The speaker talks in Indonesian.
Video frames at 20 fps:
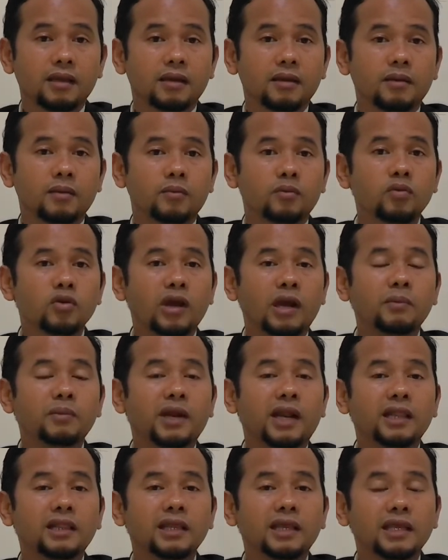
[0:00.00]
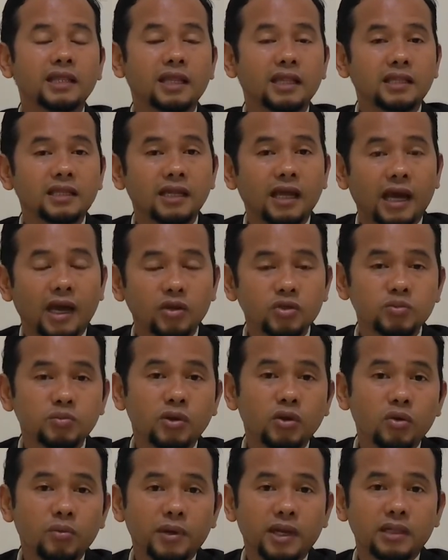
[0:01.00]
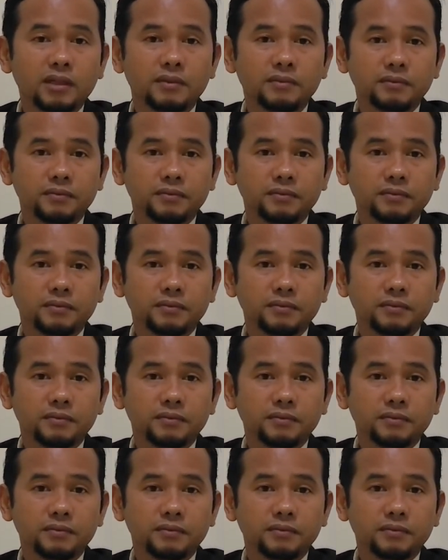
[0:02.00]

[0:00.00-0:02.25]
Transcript: Bukan berarti kita tidak harus berobat.